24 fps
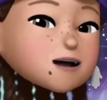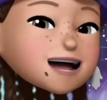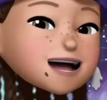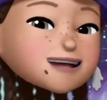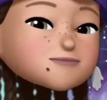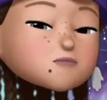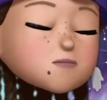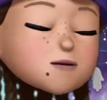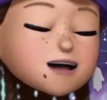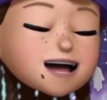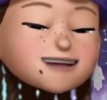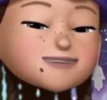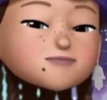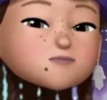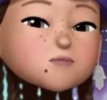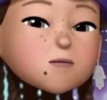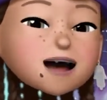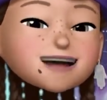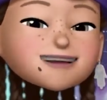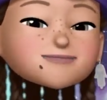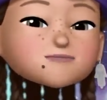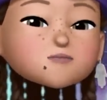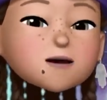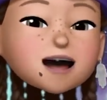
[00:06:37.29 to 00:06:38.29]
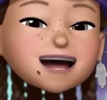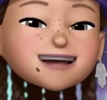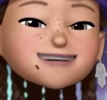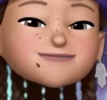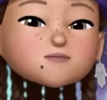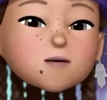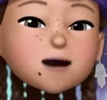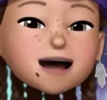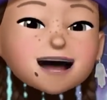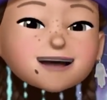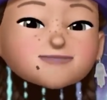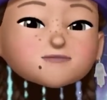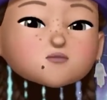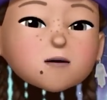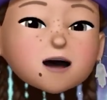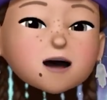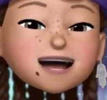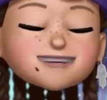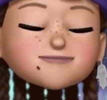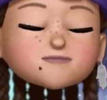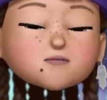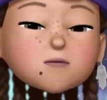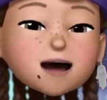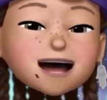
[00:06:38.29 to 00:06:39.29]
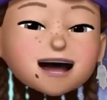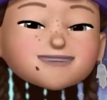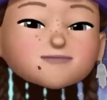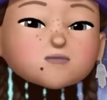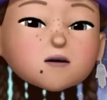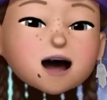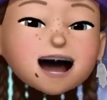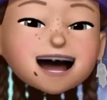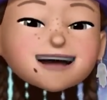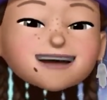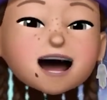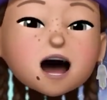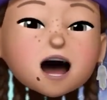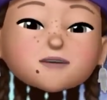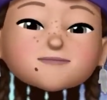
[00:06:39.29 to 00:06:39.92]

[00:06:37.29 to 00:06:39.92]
decayendo durante el transcurso de la jornada